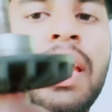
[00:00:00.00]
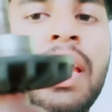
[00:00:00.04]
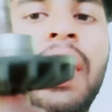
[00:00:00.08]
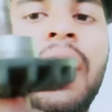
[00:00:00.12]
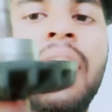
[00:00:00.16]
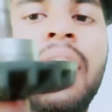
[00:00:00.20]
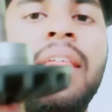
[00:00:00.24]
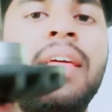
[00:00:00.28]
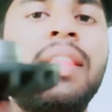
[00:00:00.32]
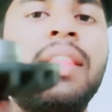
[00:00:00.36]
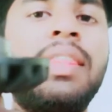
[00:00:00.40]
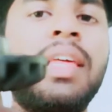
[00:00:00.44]

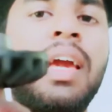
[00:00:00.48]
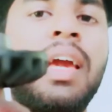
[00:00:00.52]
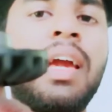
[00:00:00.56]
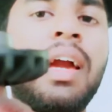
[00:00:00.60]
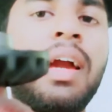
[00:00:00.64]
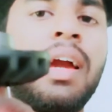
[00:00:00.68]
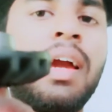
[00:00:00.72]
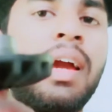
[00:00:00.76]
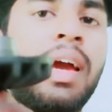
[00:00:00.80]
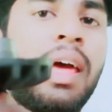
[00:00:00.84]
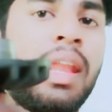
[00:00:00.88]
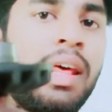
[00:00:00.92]
ఏదైతే
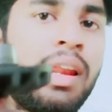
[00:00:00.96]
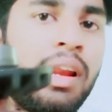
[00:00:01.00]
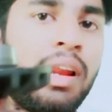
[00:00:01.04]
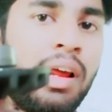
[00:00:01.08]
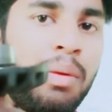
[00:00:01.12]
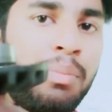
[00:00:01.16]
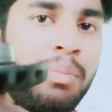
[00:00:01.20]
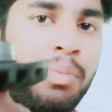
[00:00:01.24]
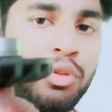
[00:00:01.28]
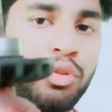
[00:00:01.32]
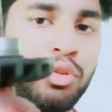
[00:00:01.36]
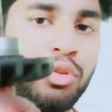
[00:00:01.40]
కలర్
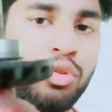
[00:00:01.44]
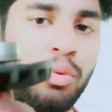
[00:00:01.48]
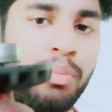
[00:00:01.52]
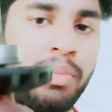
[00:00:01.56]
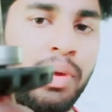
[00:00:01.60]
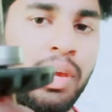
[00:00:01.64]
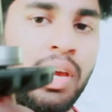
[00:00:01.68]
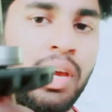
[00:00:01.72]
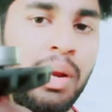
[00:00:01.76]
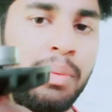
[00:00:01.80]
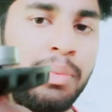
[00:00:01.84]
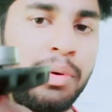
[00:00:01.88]
కనపడుతుందో
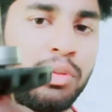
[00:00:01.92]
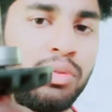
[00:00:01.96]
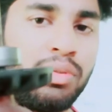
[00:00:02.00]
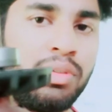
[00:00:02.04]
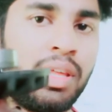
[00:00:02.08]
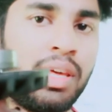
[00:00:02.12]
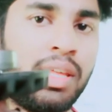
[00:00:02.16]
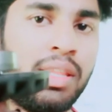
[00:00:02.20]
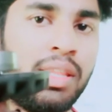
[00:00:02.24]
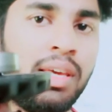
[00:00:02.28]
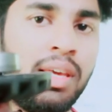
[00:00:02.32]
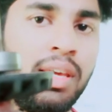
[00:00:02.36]
మీకు
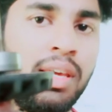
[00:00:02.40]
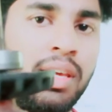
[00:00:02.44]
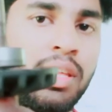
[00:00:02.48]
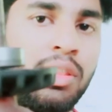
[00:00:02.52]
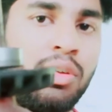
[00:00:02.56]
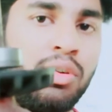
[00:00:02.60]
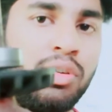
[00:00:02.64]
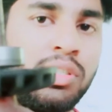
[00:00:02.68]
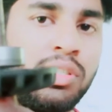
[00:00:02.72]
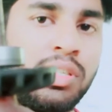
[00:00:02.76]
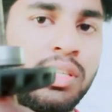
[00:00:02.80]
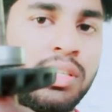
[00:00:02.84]
కనపడుతుందా ఇది ఇది
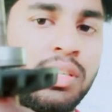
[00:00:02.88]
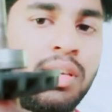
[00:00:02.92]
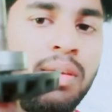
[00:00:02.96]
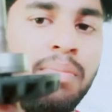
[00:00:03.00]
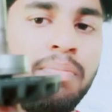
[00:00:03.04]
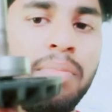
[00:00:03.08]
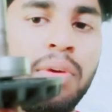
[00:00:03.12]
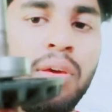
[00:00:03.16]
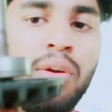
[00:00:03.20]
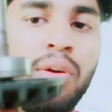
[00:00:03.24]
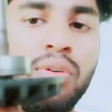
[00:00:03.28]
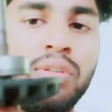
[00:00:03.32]
వచ్చేసి
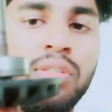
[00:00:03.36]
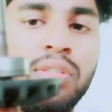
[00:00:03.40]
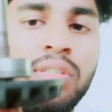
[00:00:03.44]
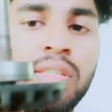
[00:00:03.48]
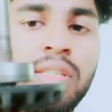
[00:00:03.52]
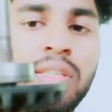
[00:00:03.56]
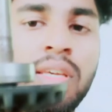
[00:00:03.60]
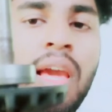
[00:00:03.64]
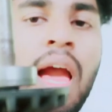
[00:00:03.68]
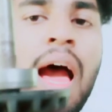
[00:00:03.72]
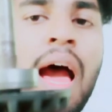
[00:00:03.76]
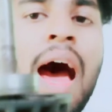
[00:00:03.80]
మీకు
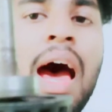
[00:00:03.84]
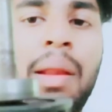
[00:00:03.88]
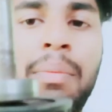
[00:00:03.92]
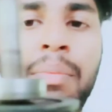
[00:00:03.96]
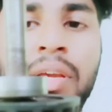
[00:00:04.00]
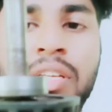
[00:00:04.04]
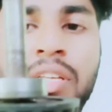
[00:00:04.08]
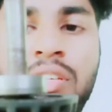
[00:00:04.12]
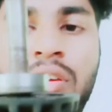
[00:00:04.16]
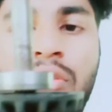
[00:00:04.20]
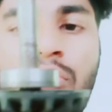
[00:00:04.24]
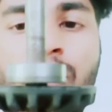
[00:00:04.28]
వచ్చేసి
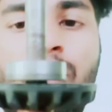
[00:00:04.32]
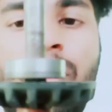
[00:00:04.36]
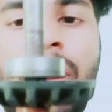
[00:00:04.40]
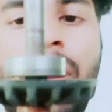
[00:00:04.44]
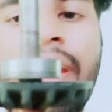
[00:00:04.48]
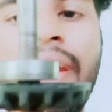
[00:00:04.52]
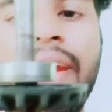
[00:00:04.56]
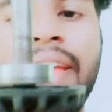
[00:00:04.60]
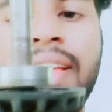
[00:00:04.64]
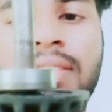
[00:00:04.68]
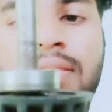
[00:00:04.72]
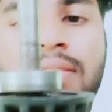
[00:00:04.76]
ఆర్మేచర్
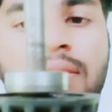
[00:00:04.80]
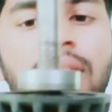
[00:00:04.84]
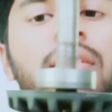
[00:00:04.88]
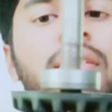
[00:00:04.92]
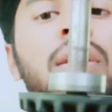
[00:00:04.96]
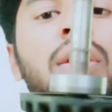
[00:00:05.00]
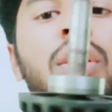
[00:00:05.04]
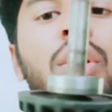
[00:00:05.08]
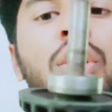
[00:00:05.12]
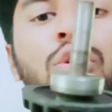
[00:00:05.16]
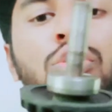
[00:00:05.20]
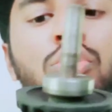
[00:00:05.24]
వైండింగ్స్
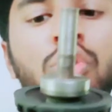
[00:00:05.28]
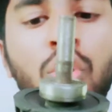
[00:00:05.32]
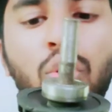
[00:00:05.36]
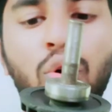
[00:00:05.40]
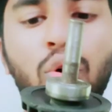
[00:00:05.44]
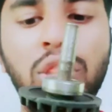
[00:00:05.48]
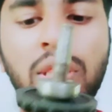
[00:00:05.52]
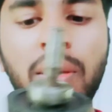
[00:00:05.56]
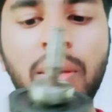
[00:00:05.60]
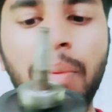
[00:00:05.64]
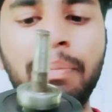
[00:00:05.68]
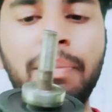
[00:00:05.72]
సో
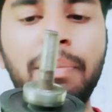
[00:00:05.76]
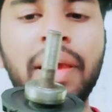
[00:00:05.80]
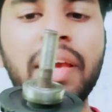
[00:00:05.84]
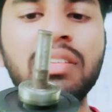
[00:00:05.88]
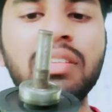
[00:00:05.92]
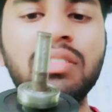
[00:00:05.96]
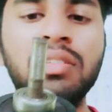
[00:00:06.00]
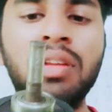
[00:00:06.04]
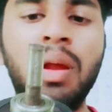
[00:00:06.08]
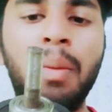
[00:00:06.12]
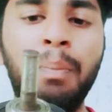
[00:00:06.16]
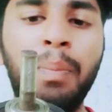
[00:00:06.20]
కొంత
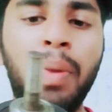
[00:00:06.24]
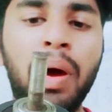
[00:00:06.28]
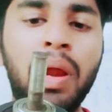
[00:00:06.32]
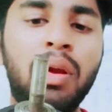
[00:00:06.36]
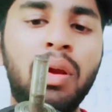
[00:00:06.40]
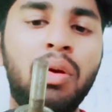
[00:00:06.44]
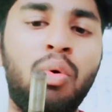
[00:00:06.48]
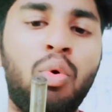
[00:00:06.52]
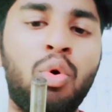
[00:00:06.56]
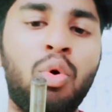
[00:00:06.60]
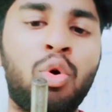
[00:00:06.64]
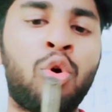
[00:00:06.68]
బేస్డ్ అప్ అన్
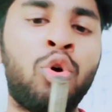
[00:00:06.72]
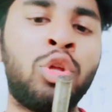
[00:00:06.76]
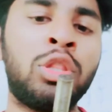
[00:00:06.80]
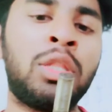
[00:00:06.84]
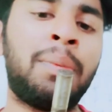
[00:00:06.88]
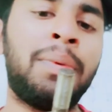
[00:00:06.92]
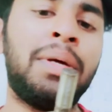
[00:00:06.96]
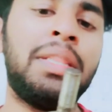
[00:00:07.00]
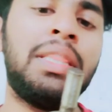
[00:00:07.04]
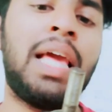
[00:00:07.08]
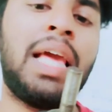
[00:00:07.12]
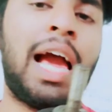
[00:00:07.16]

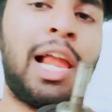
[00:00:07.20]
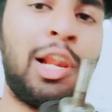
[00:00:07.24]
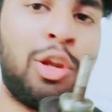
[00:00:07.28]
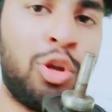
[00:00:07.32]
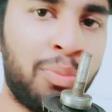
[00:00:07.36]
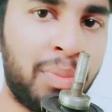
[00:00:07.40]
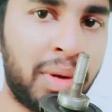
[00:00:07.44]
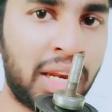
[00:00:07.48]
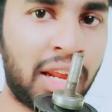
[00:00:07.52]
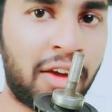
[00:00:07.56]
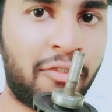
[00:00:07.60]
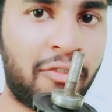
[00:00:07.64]
కొంతమంది
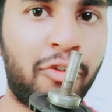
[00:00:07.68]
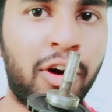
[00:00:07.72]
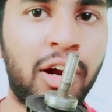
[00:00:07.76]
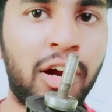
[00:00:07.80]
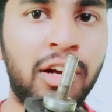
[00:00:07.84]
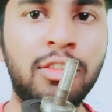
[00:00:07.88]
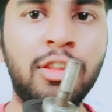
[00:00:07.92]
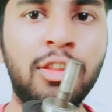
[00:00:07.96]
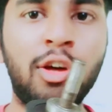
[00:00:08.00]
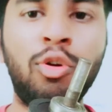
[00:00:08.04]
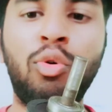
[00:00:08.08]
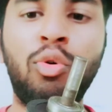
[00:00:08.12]
అల్యూమినియం
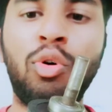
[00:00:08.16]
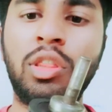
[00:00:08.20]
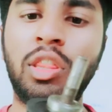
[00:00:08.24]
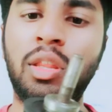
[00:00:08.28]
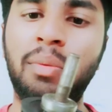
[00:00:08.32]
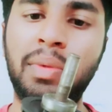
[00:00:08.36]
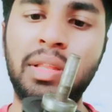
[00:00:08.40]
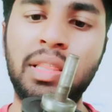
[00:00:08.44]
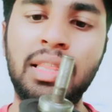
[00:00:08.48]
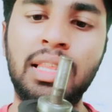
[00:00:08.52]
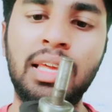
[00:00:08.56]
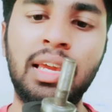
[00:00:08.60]
వాడతారు
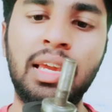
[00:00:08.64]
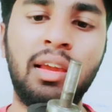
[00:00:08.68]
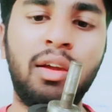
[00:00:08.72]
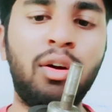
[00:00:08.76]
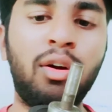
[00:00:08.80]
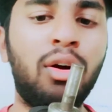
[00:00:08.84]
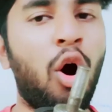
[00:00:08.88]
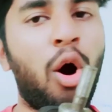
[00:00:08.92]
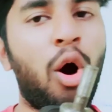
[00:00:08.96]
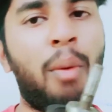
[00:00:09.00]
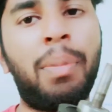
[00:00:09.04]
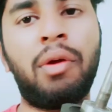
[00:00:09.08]
కొంతమంది
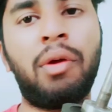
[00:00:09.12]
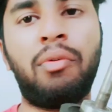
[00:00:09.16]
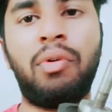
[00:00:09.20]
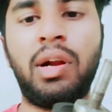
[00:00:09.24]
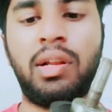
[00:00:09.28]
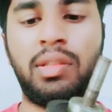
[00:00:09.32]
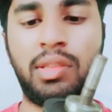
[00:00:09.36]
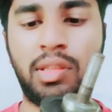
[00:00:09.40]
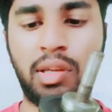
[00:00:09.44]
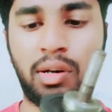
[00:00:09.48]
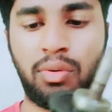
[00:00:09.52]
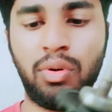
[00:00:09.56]
కాపర్
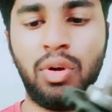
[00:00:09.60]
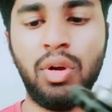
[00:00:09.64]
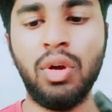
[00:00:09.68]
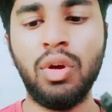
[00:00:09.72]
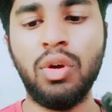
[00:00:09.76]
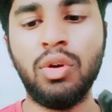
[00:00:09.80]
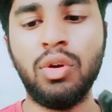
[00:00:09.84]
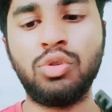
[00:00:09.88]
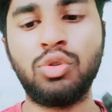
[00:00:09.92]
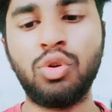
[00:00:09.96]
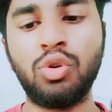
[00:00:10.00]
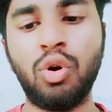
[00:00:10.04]
వాడతారు
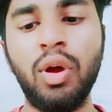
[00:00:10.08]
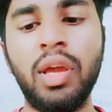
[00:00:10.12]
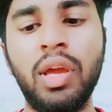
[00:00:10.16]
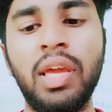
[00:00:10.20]
సో